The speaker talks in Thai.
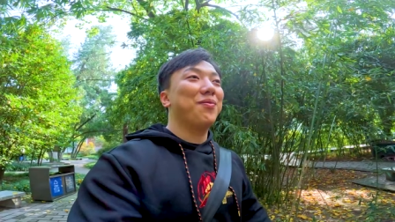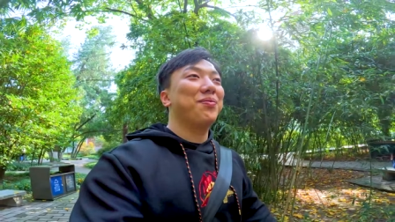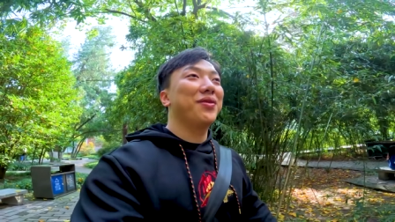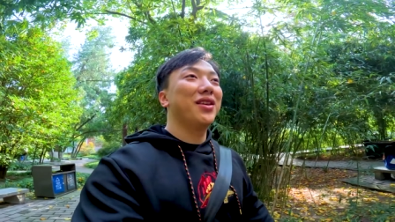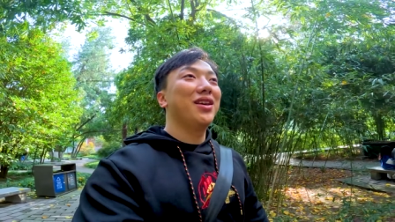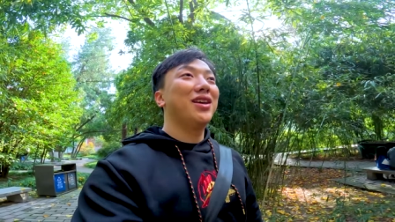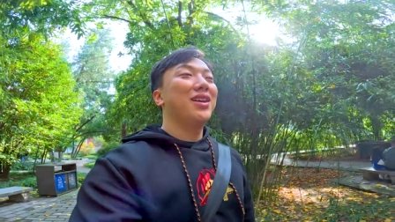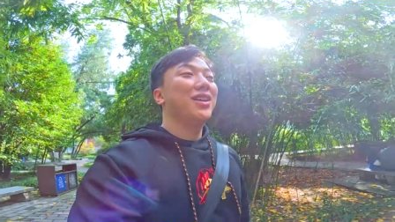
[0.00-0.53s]
รับ
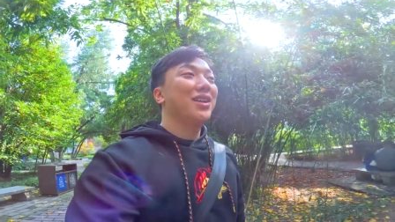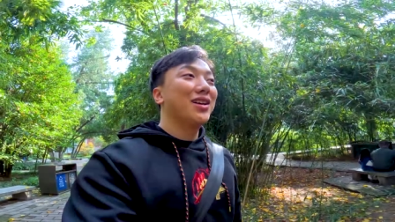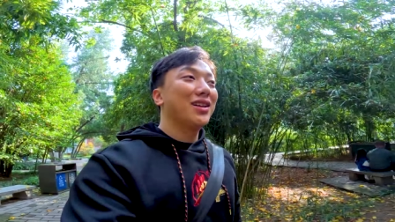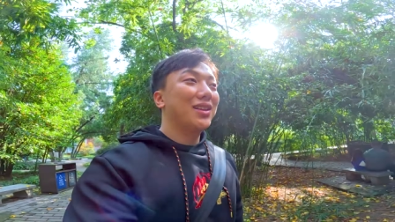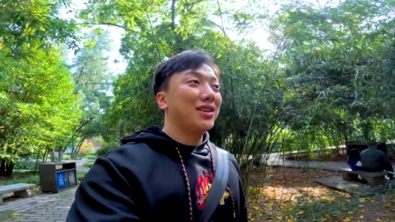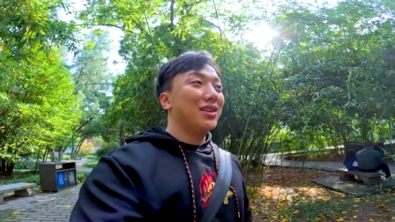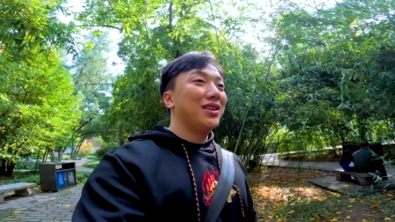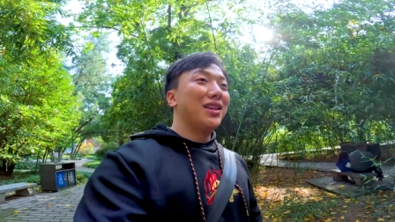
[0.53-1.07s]

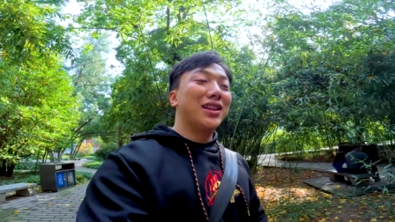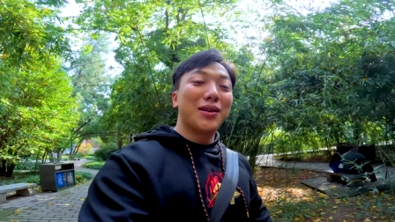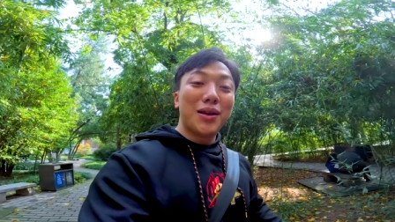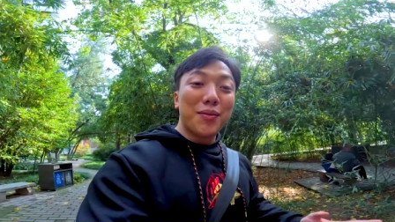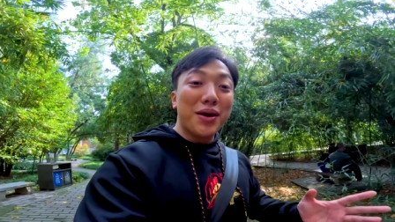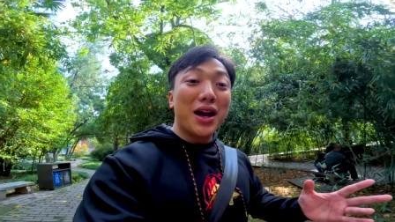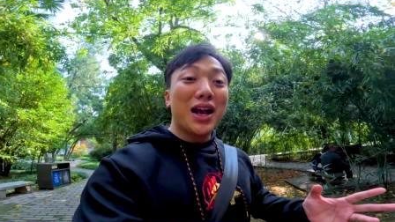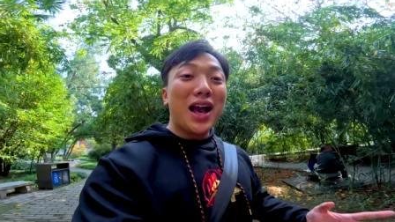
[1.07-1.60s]
สำห
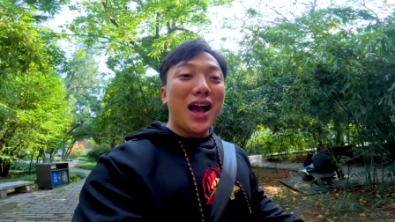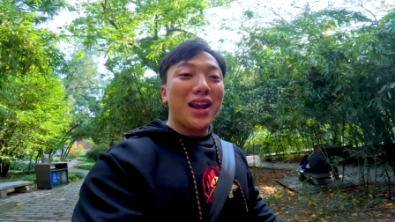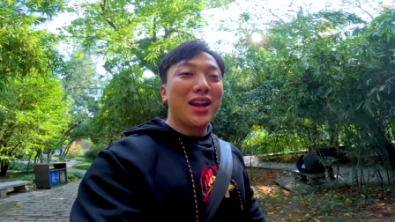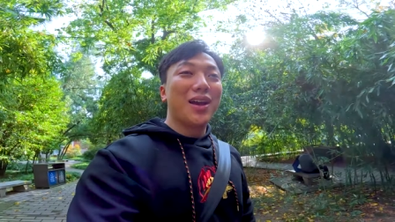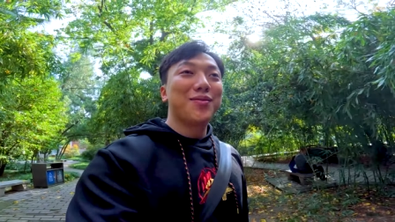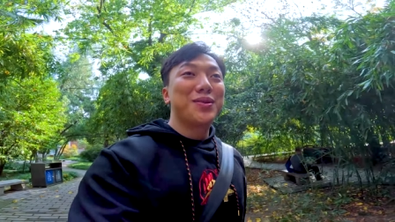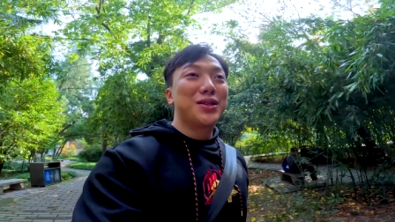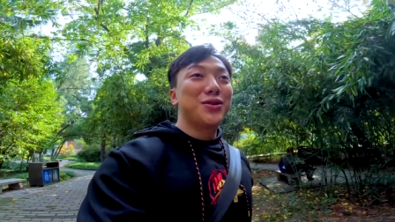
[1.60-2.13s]
รับอากาศ
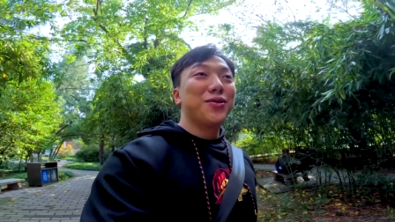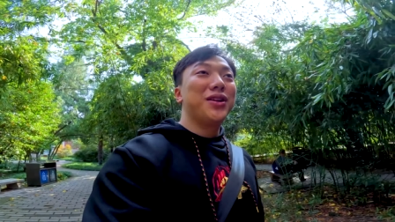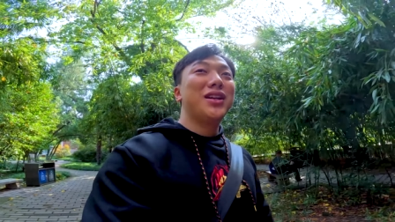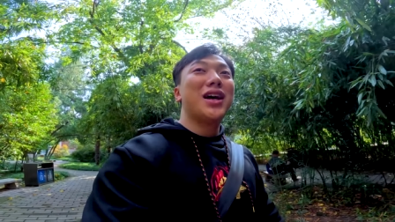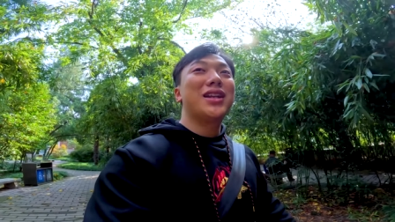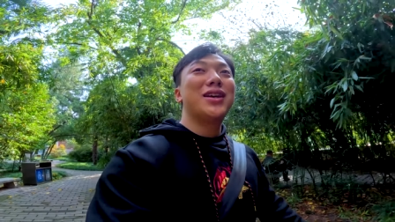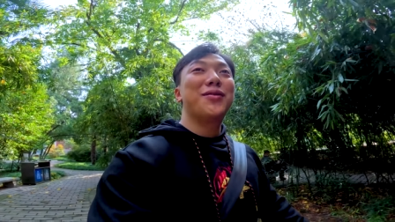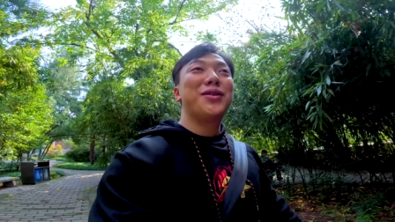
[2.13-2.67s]
นะครับเป็นช่วงที่
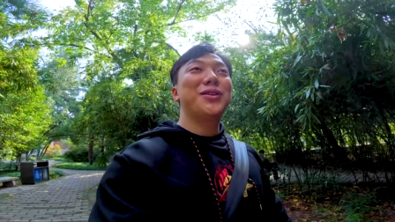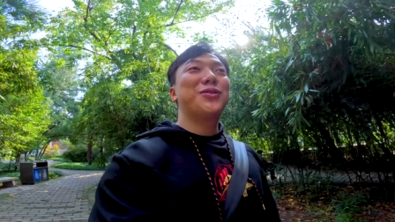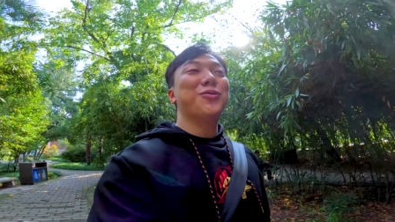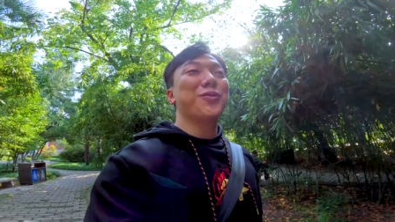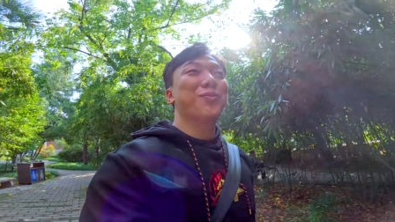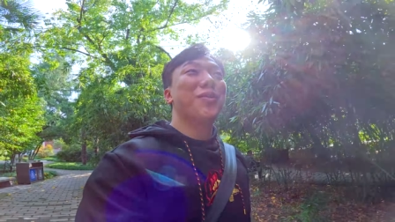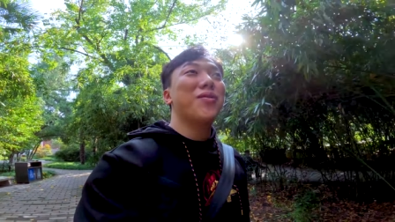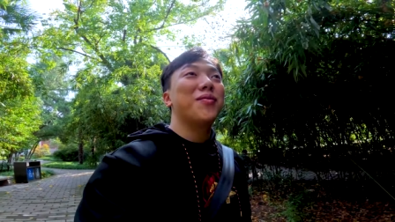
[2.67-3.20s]
น่าเที่ยวที่สุ
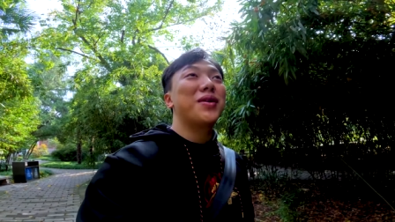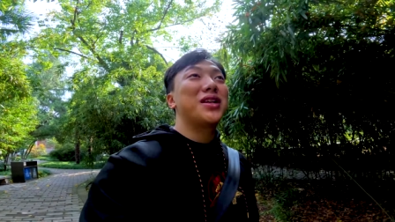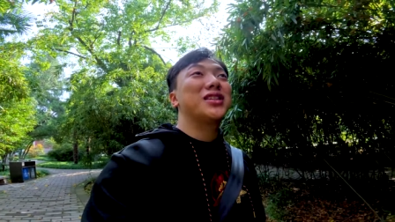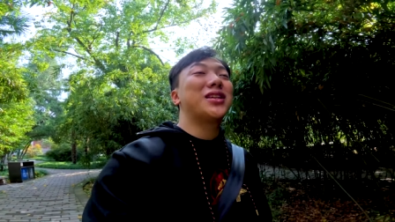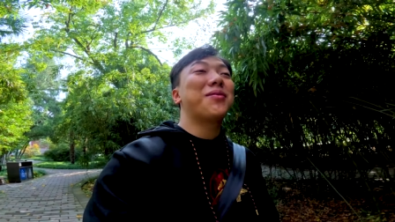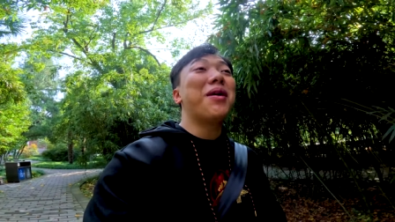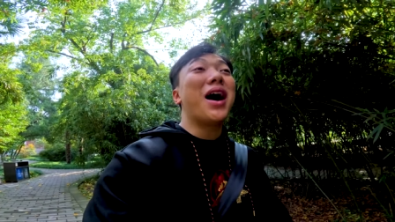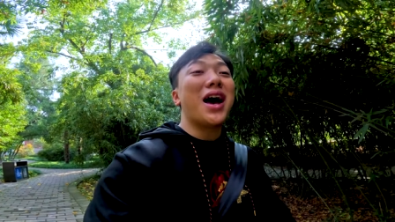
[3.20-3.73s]
ด เพราะว่ามัน
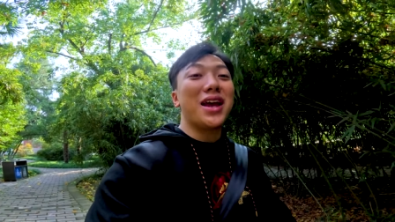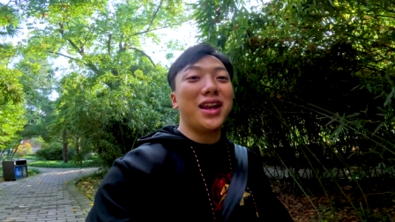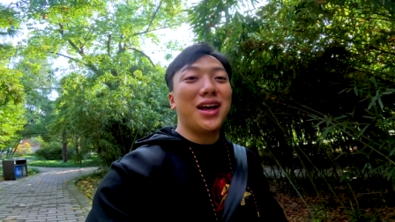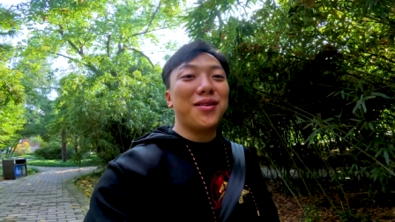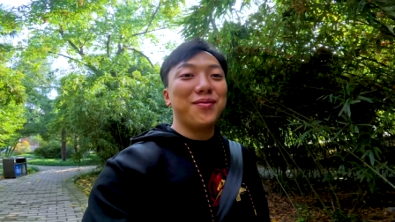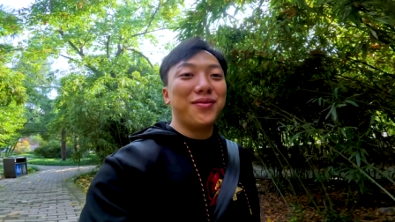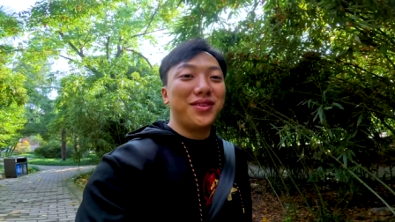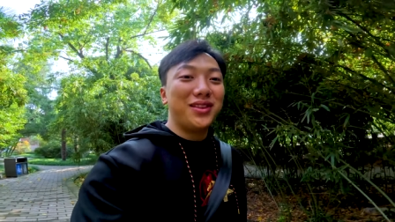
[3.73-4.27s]
สบาย
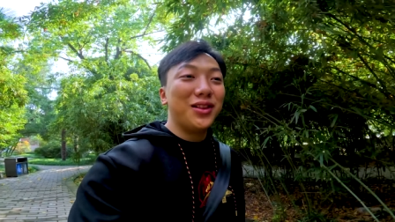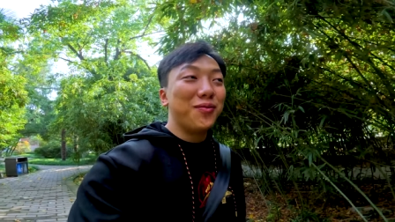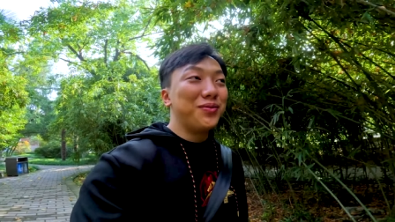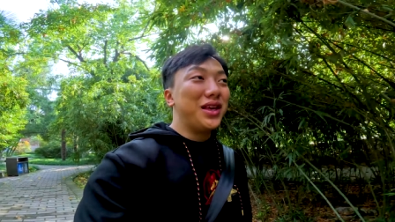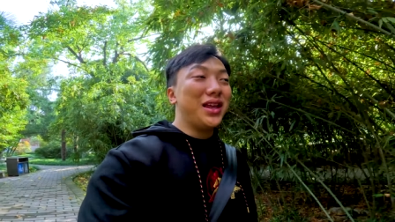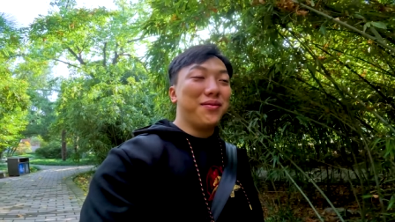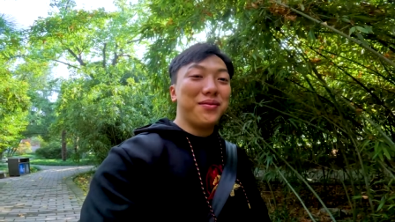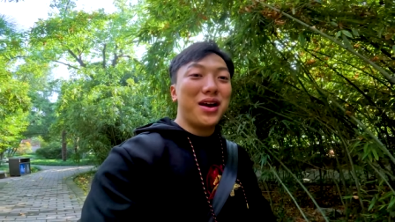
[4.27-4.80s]
นะครับลม
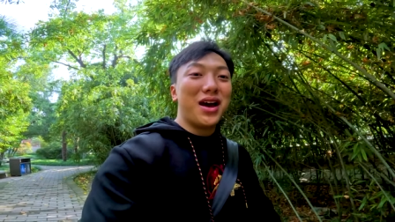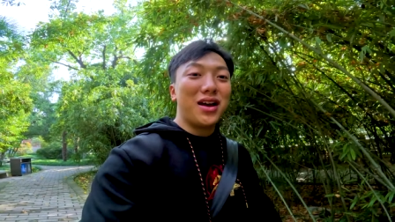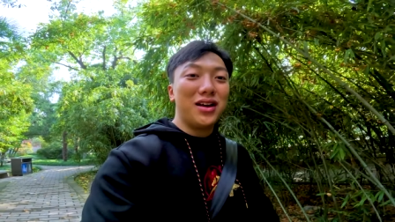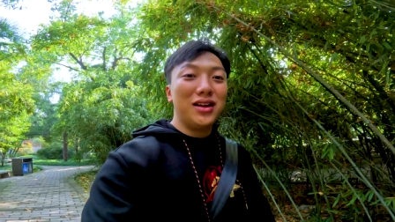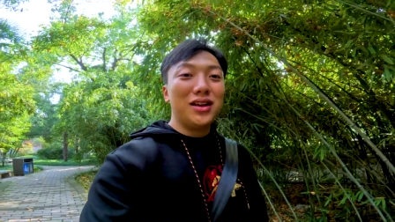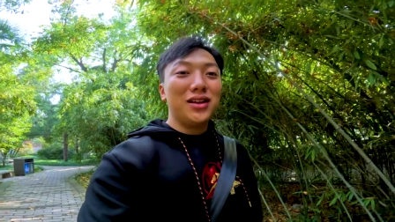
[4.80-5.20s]
เย็นมาก